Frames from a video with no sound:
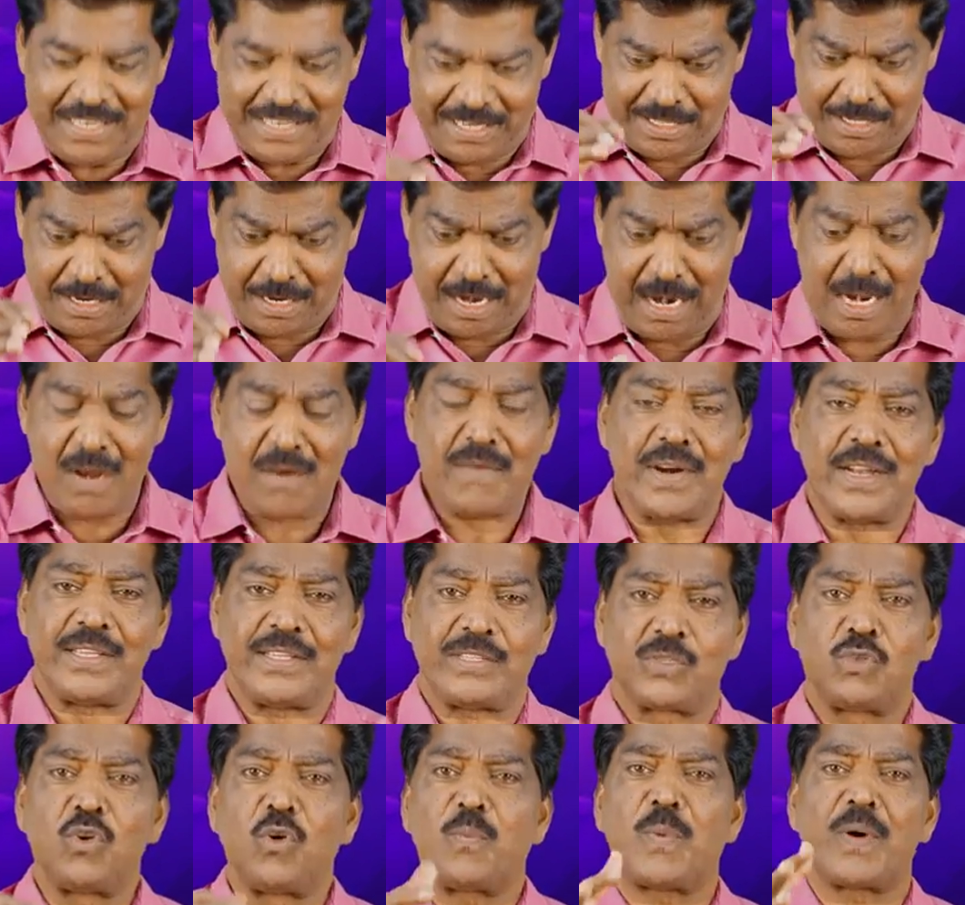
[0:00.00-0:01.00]
இது நல்ல வழி
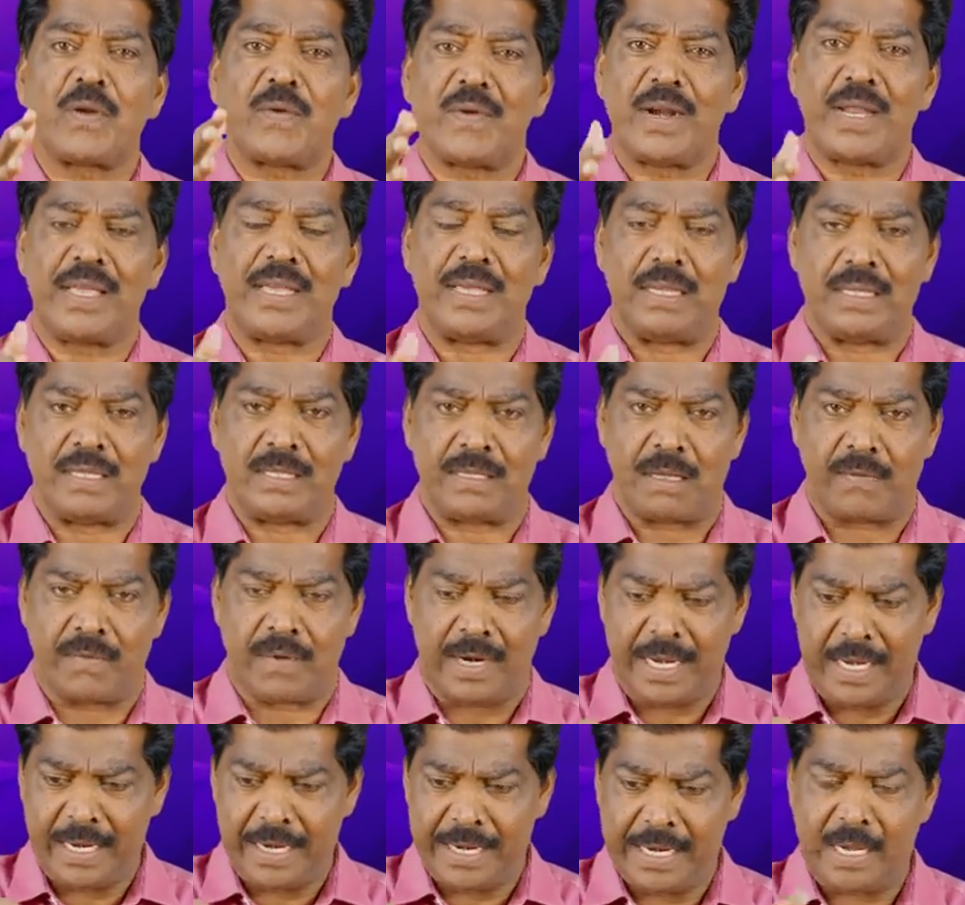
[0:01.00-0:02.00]
சூப்பர் வழி இந்த
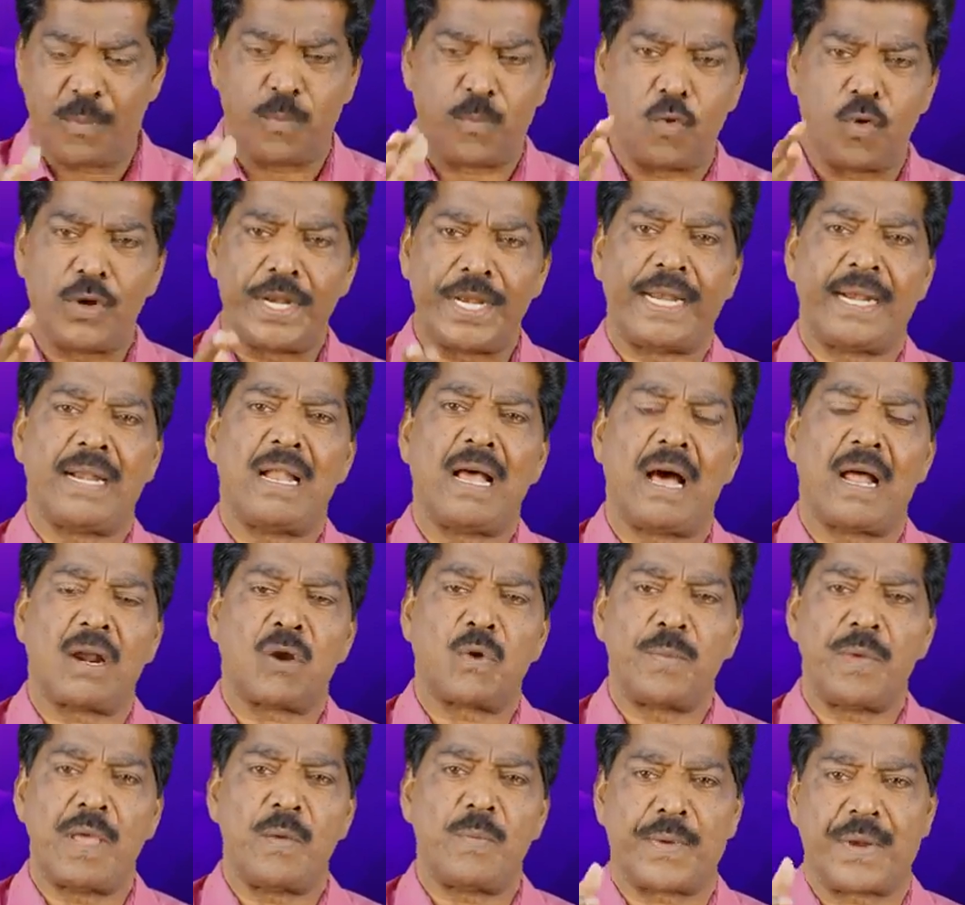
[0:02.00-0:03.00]
வழியில் நீங்கள் போனீங்கன்னா
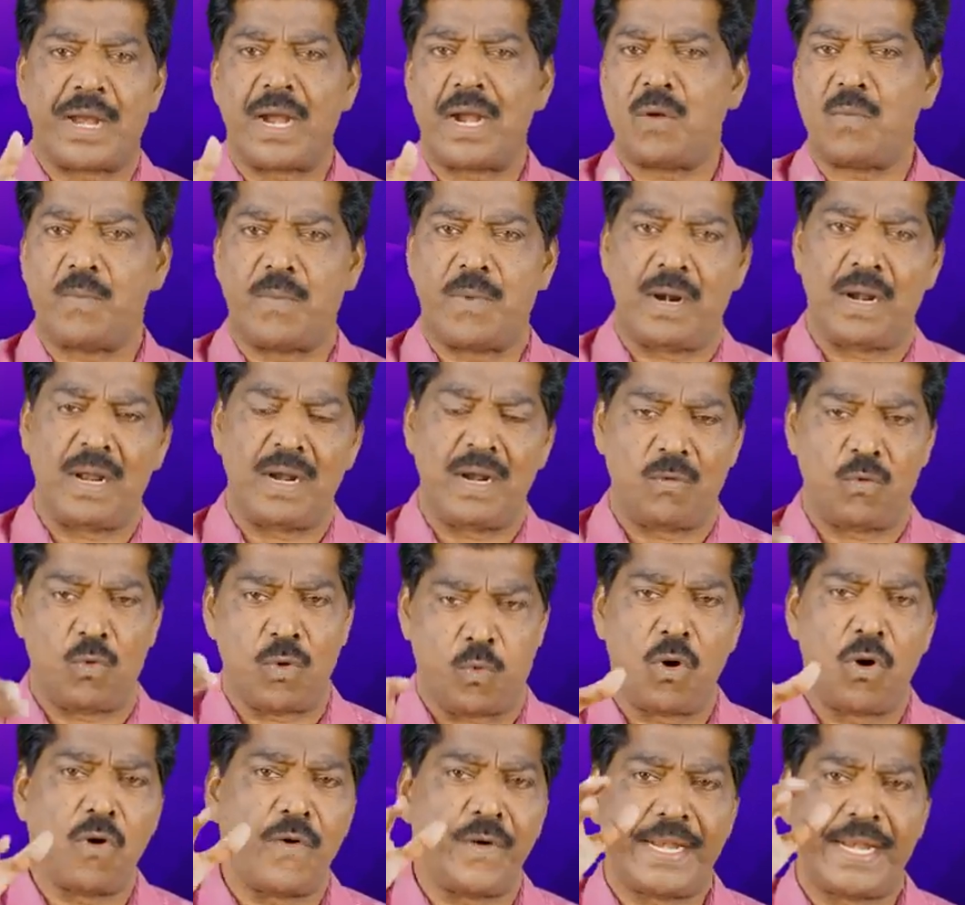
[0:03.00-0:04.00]
அருமையாக பிரயாணம் பண்ணலாம்
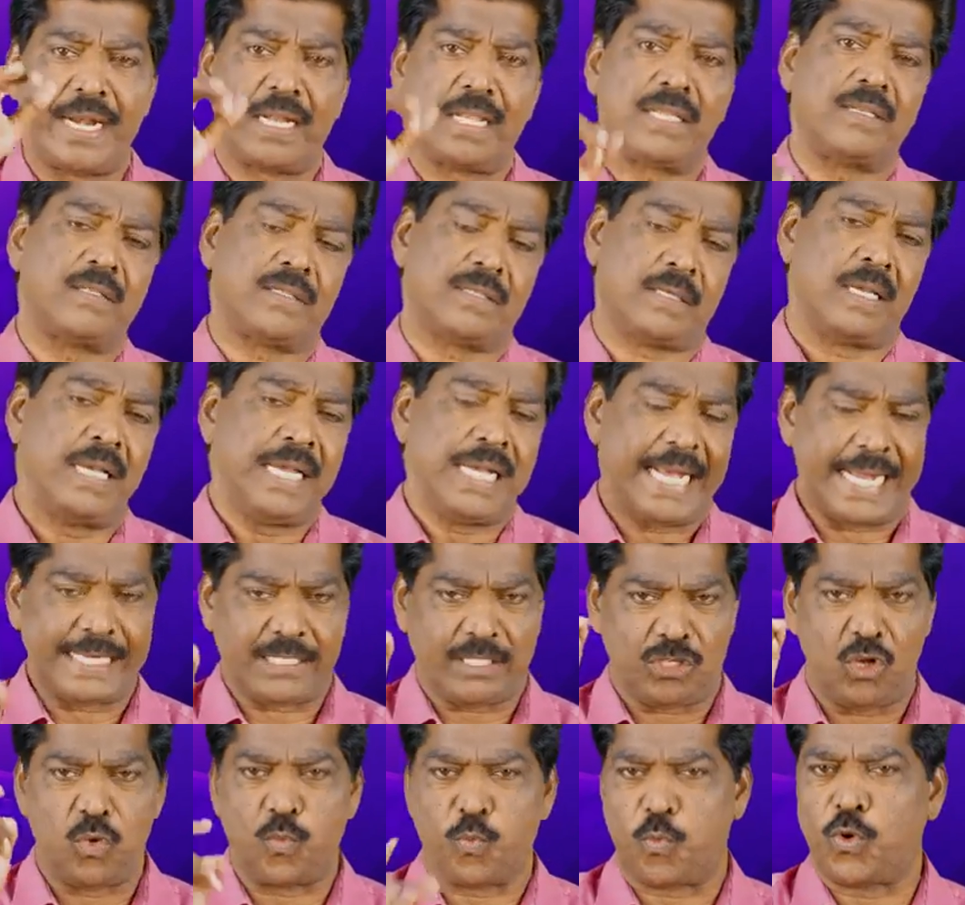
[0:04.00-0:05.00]
போக வேண்டிய இடத்துக்கு
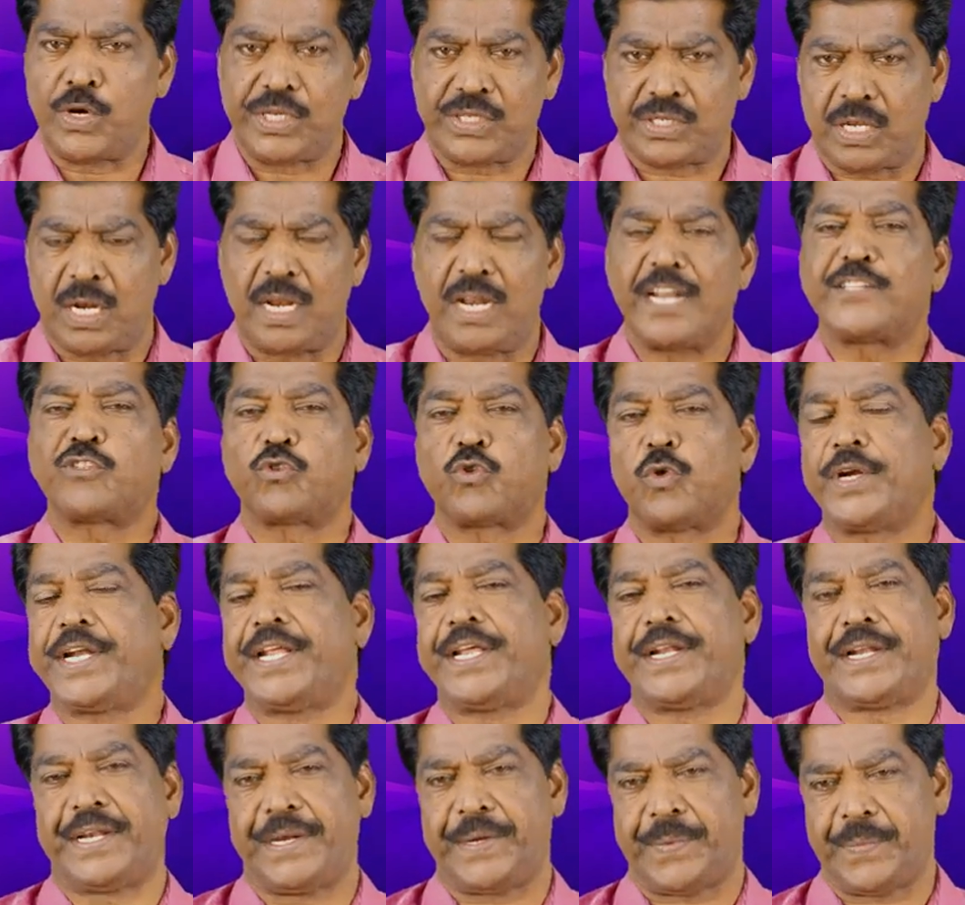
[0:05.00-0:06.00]
கச்சதோ போய் செல்லான்னு
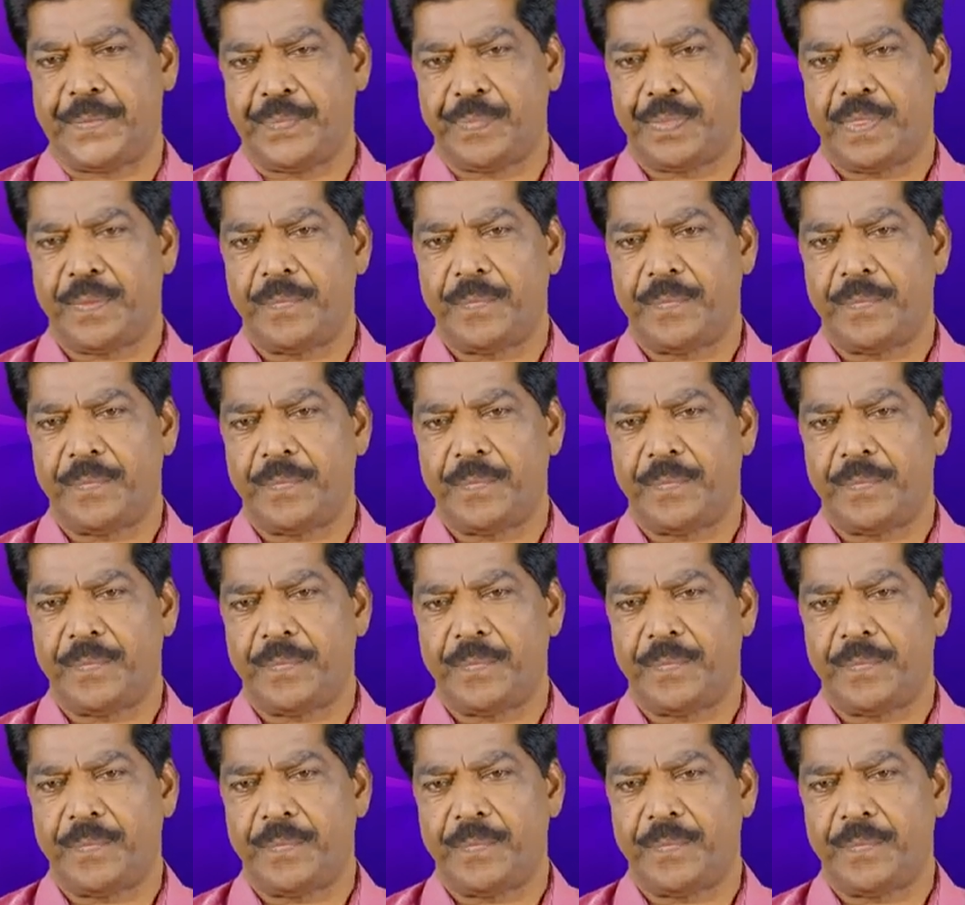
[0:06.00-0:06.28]
சொல்லிட்டே இருக்கிறேன்